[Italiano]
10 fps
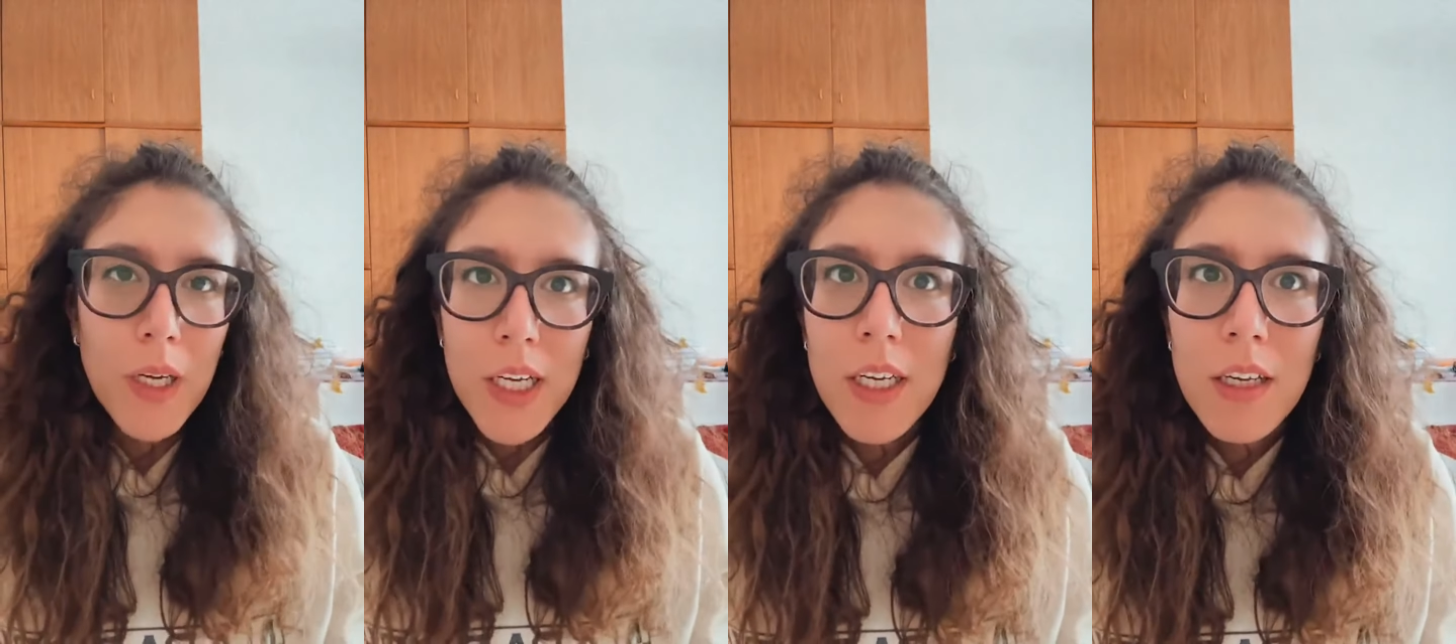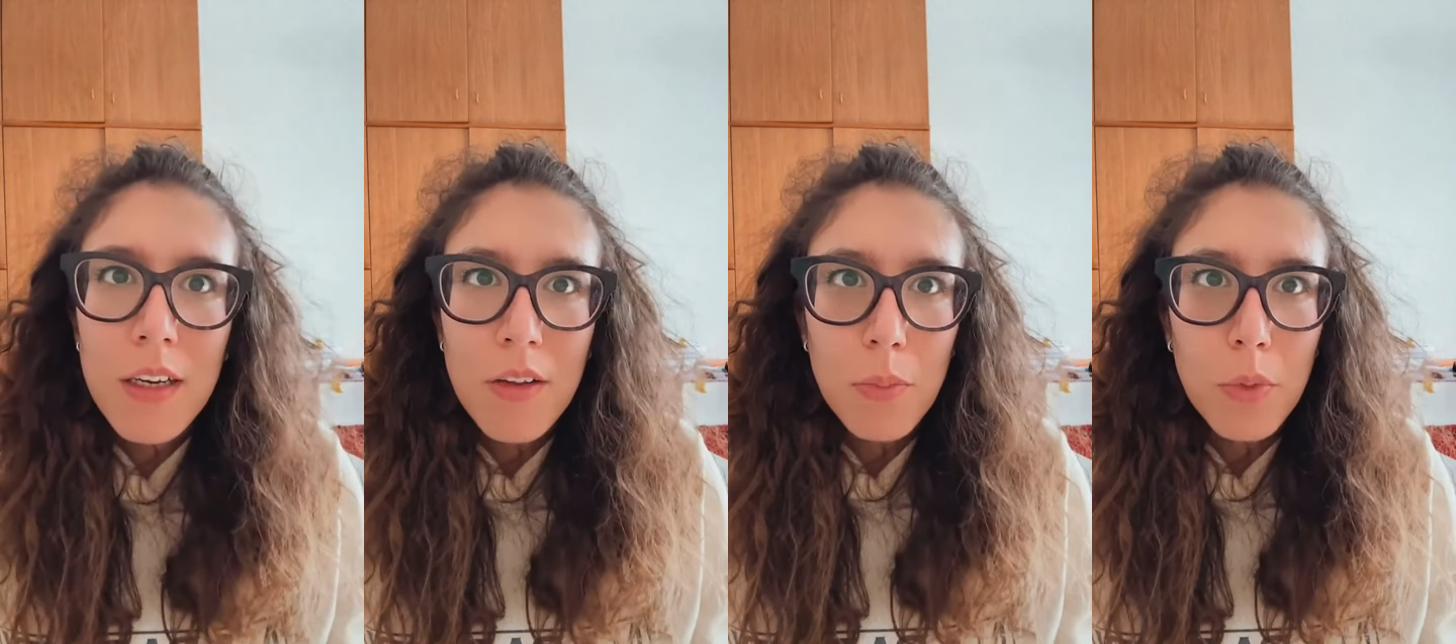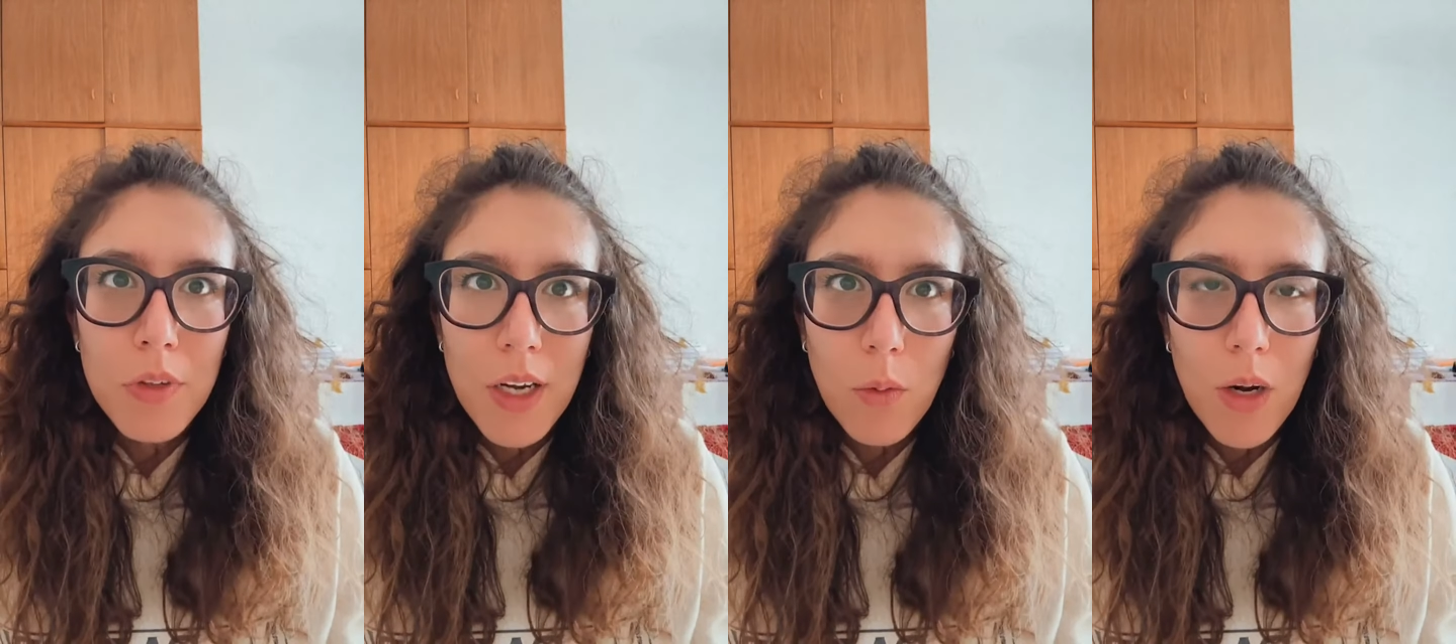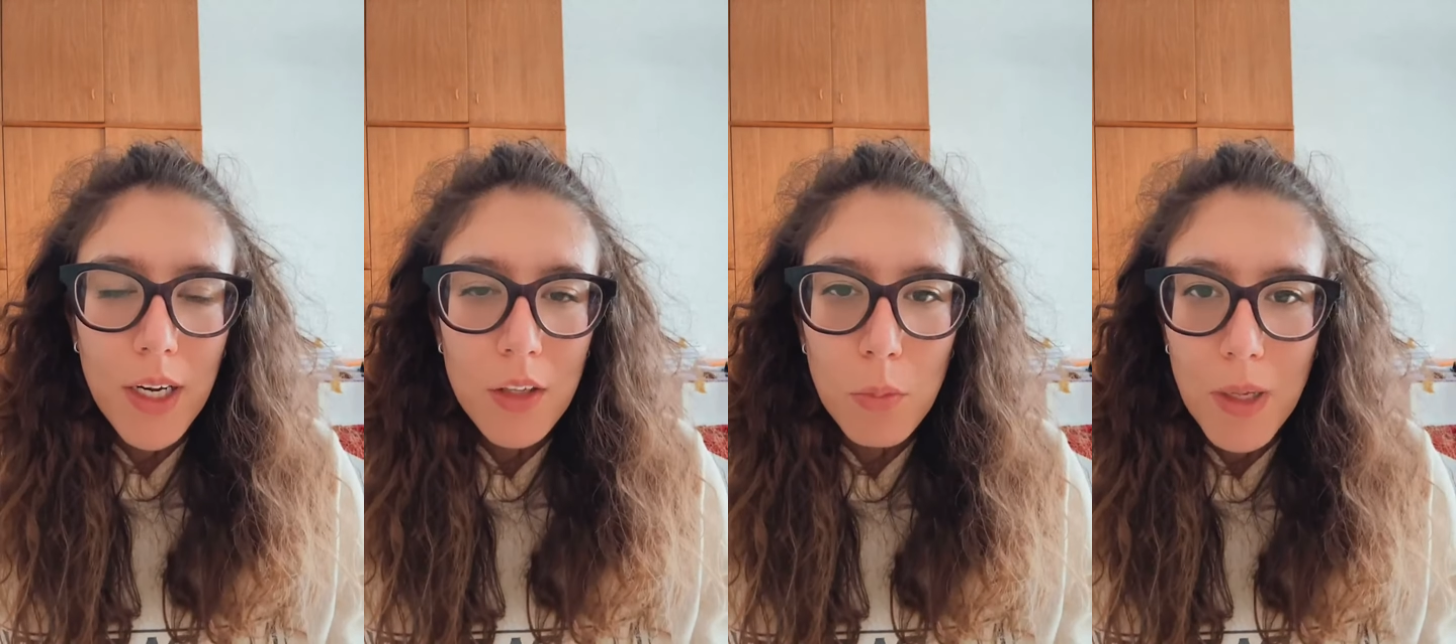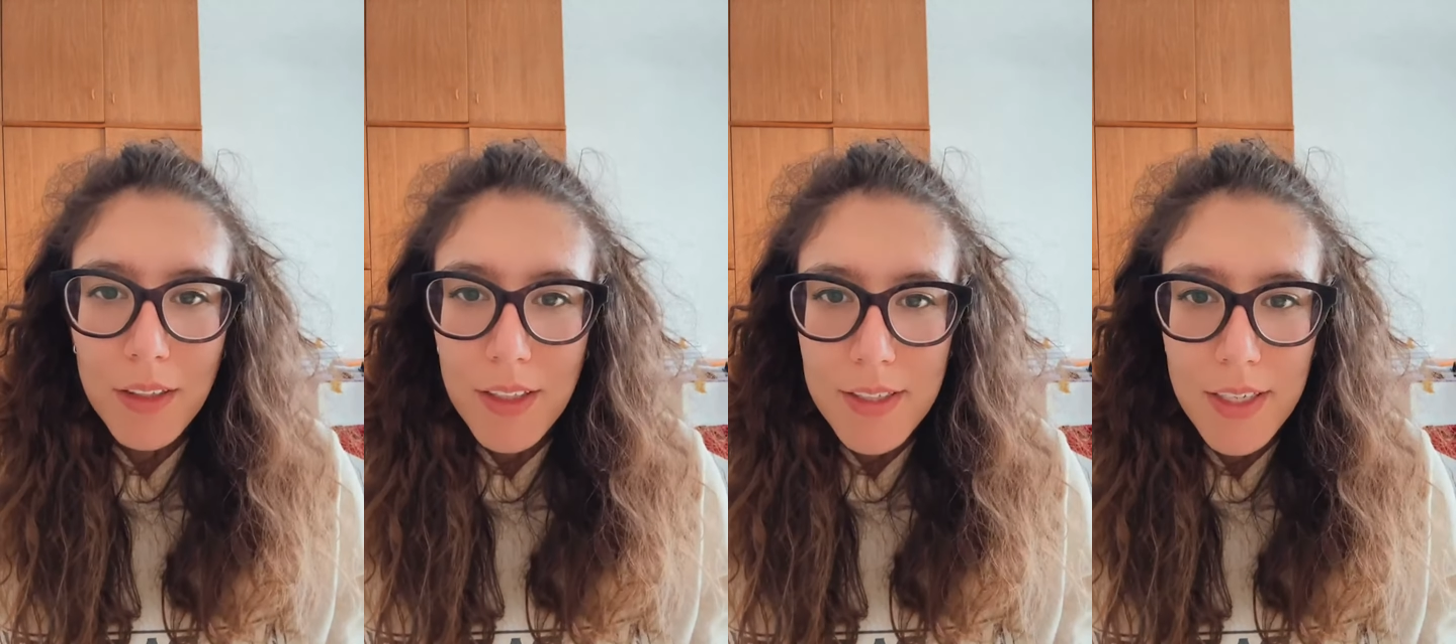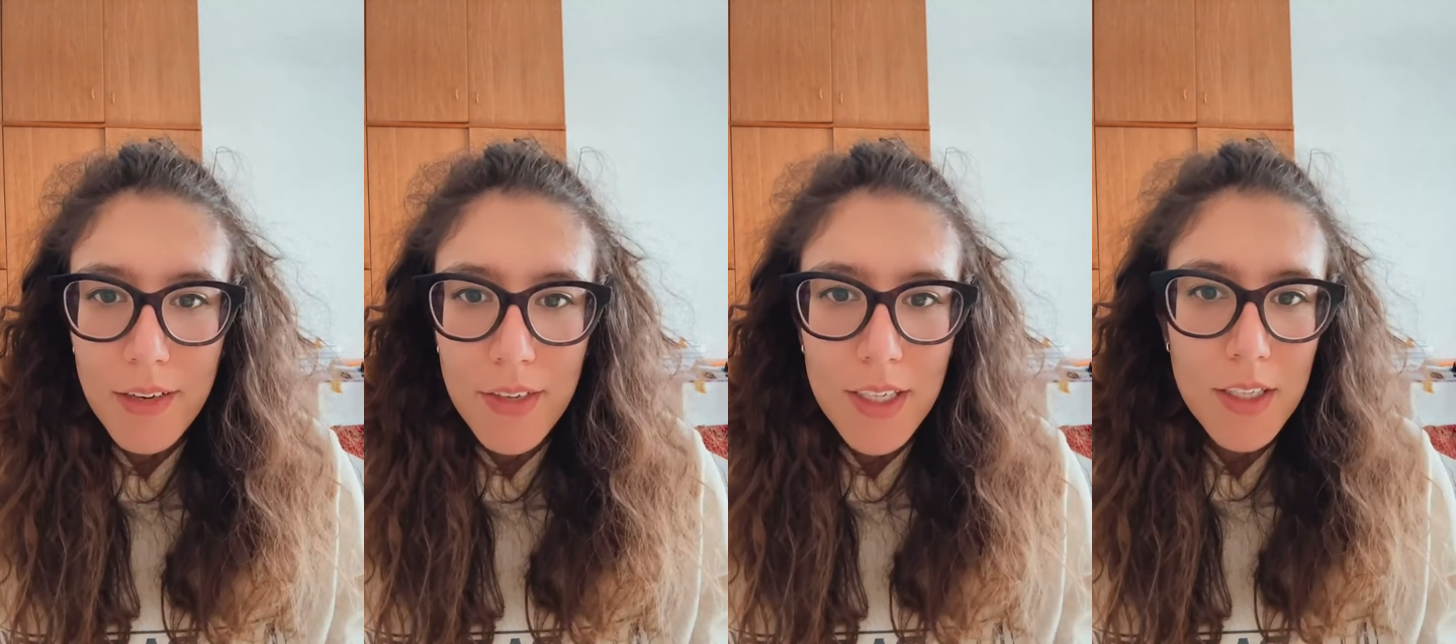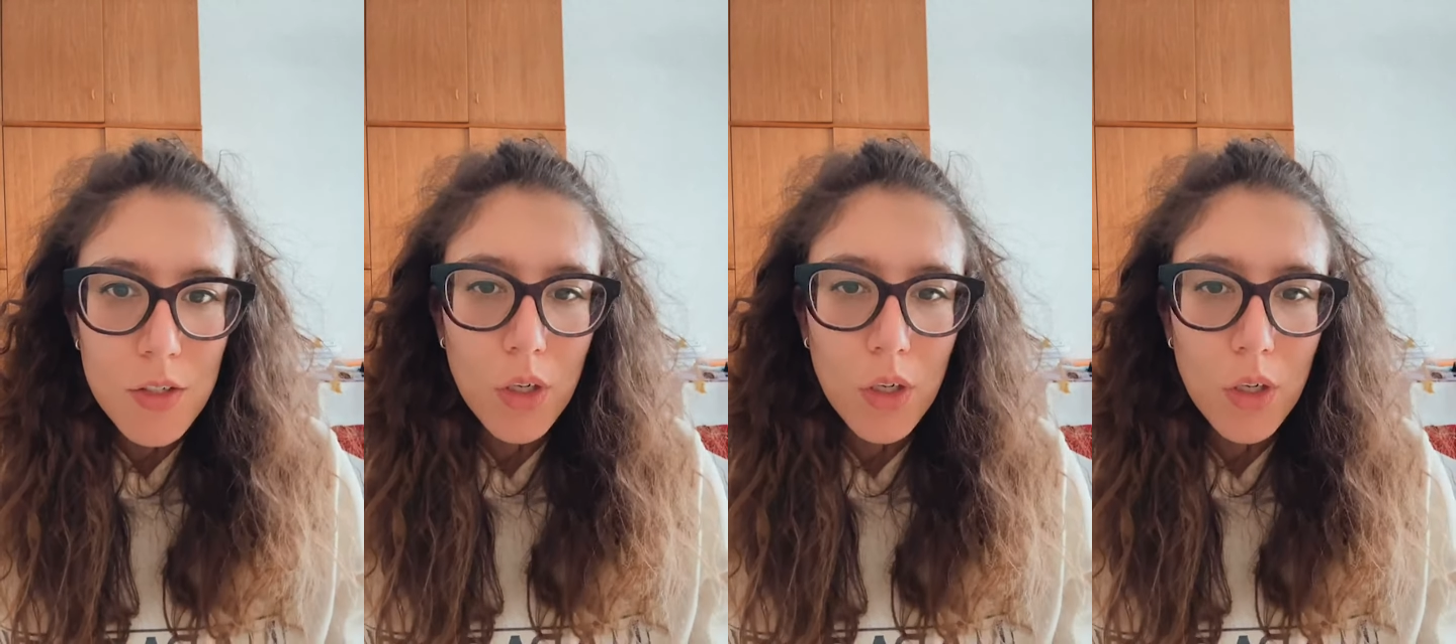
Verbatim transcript: magari rispondere a qualche domanda se ne avete.